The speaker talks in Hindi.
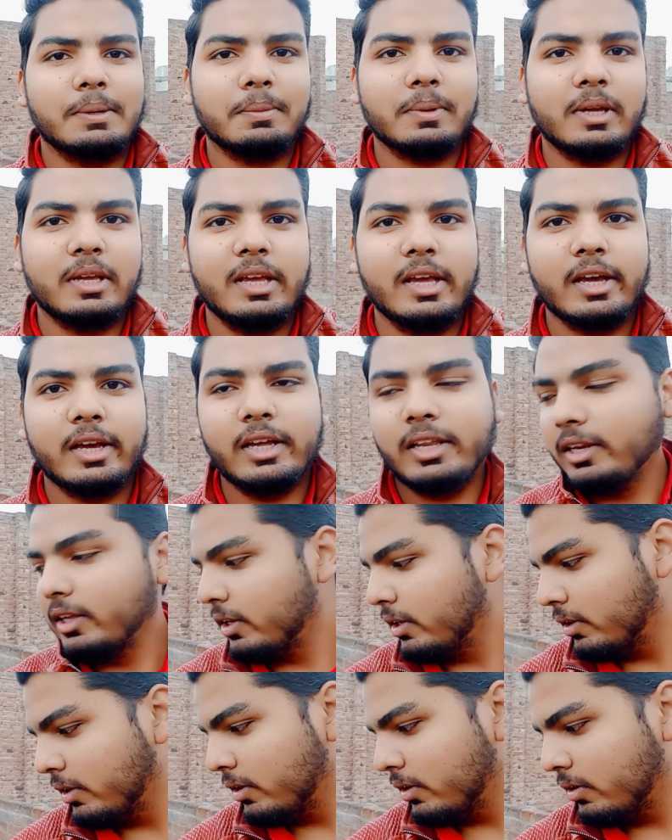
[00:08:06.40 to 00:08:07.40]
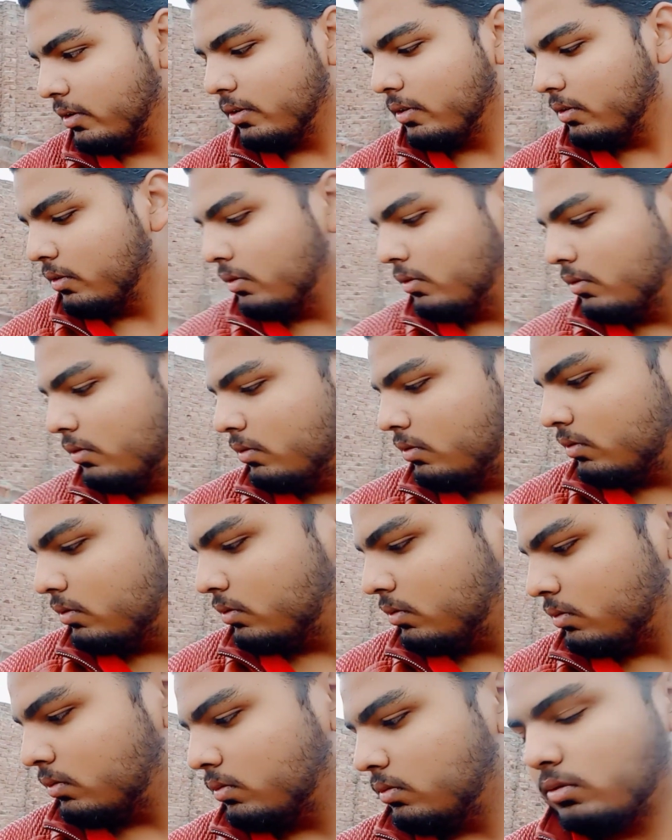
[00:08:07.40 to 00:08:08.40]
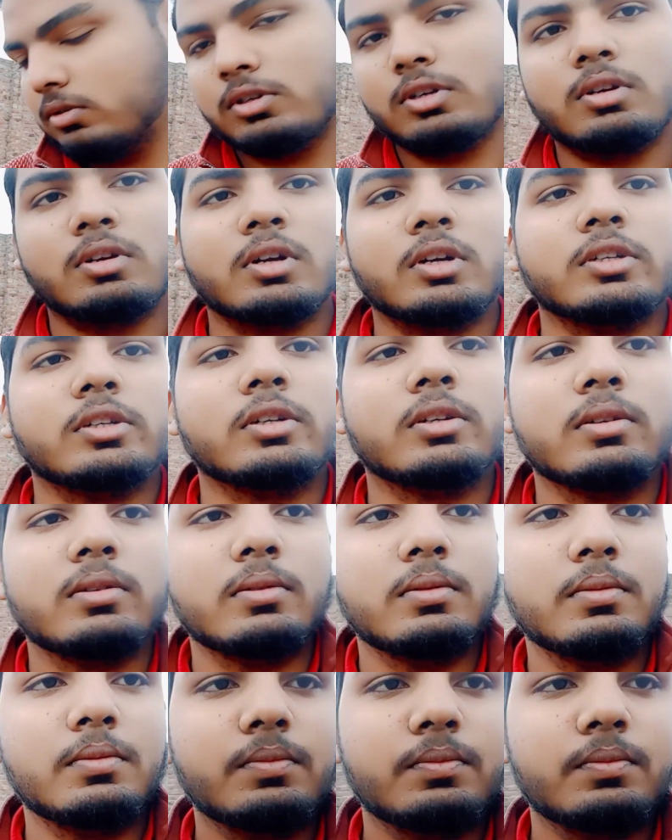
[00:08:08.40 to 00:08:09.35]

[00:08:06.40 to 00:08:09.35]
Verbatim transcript: एक्सेप्ट किया है कि नहीं चल चलना जी